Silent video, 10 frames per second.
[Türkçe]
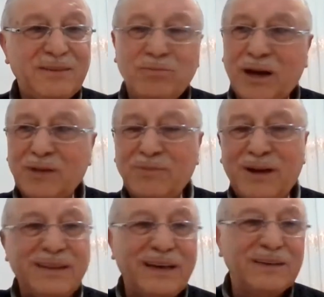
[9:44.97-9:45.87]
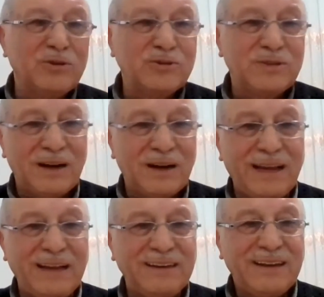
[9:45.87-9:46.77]
parmaktan
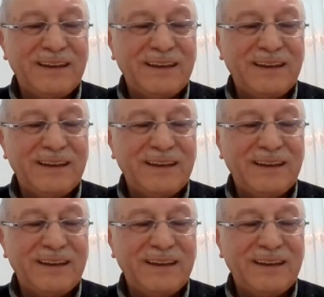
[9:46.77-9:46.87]
gösterilen